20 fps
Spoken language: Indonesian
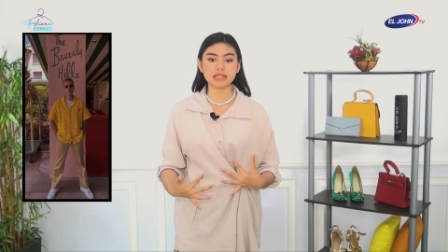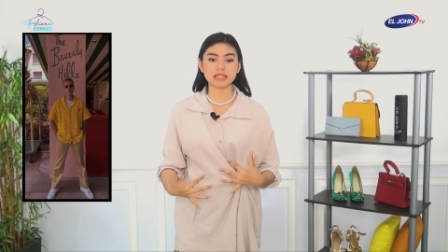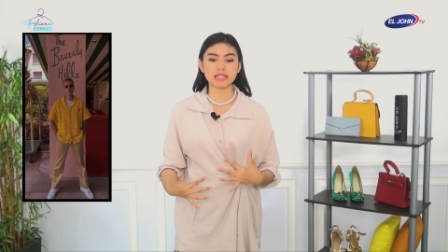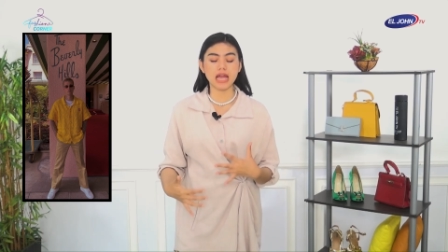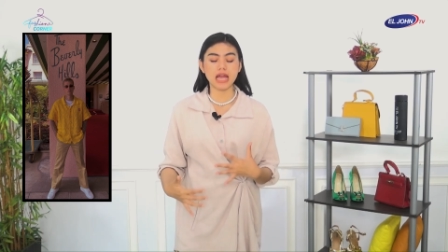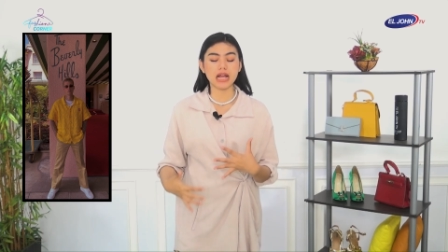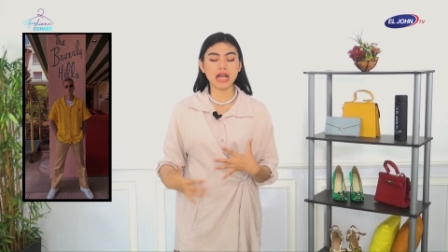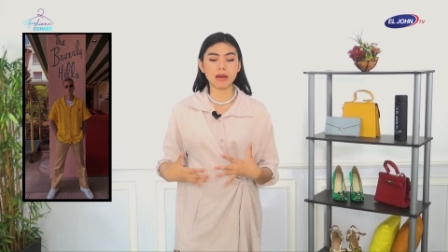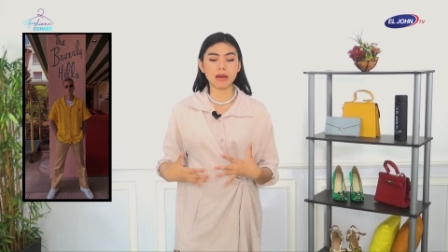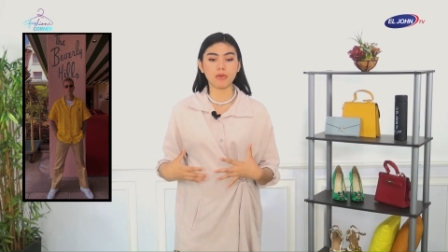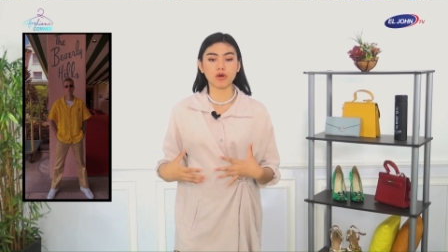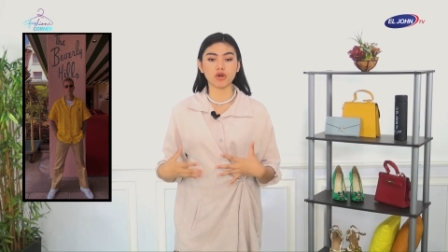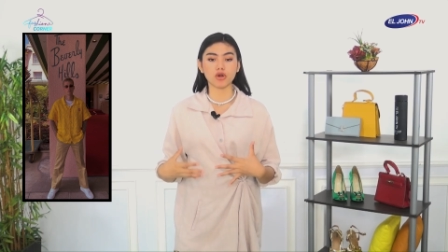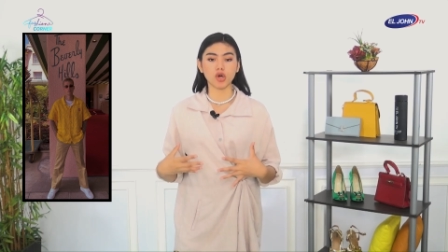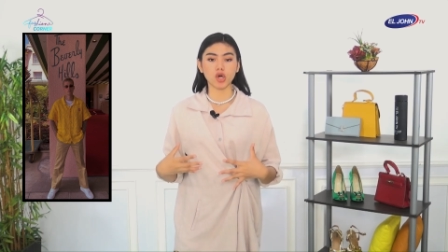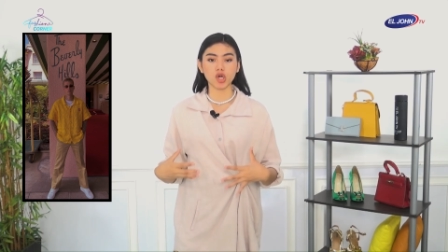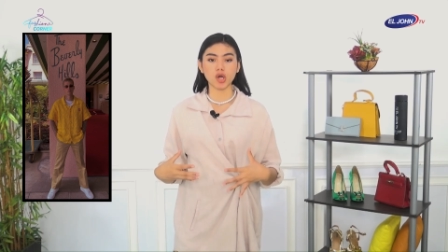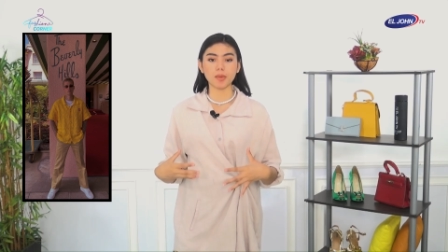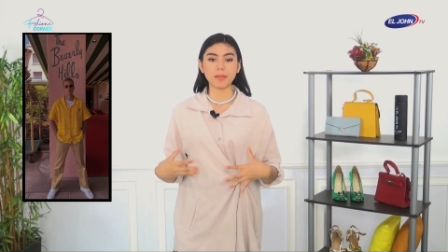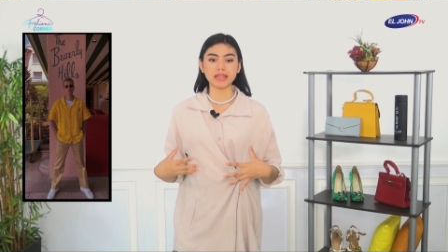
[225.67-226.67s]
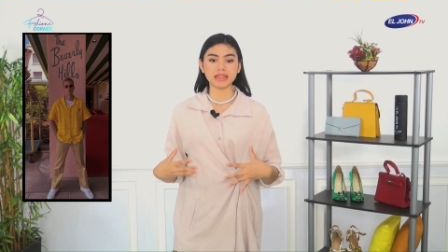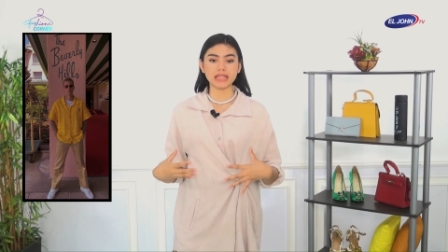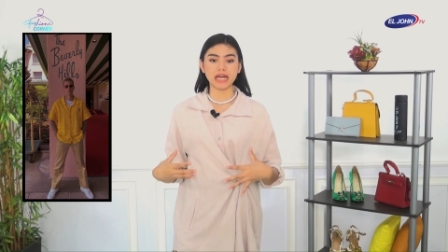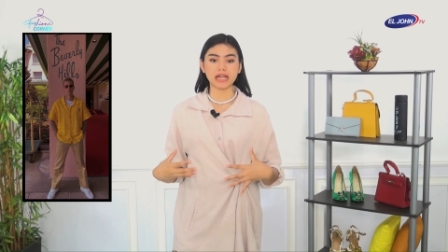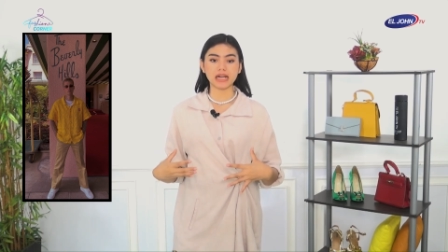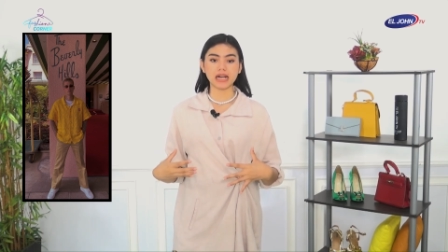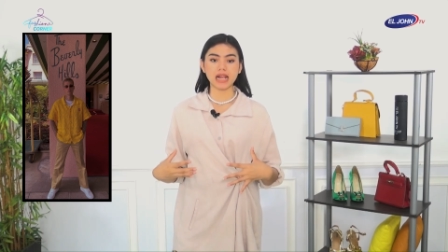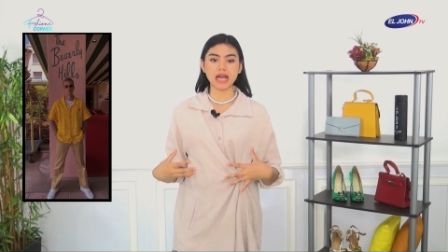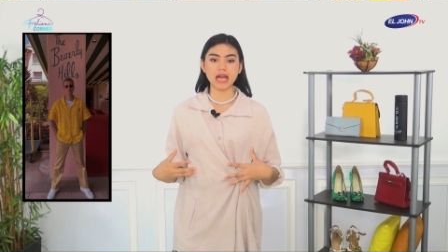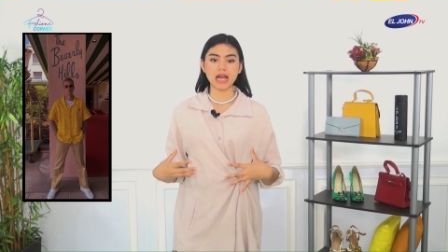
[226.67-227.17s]
jadi agak monokrom
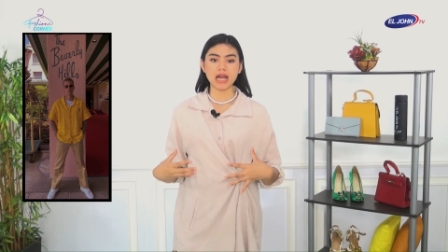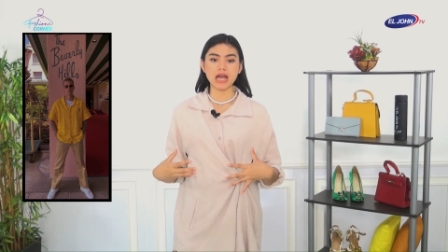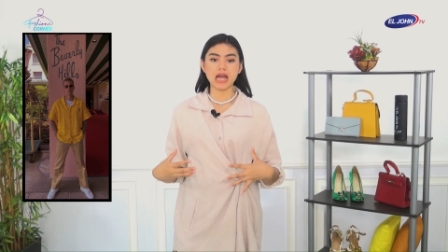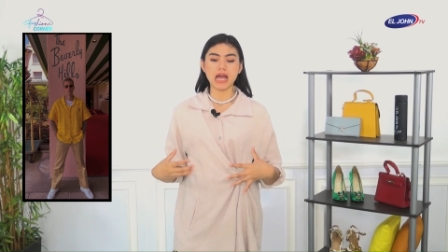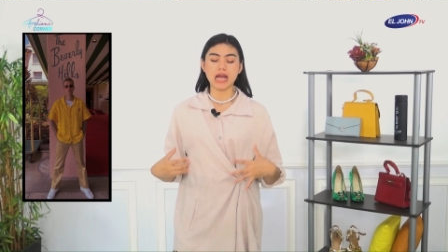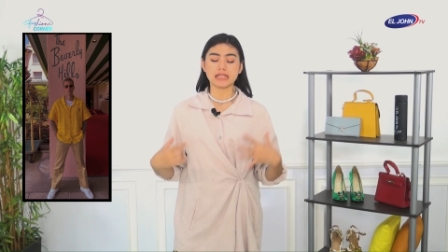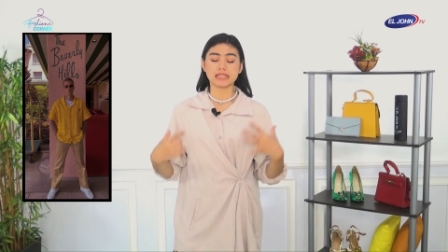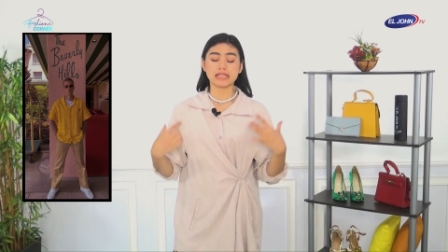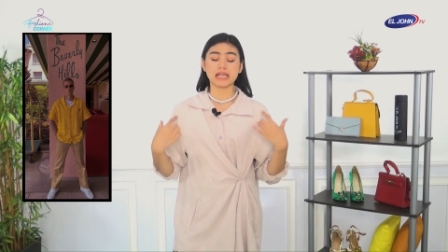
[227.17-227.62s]
antara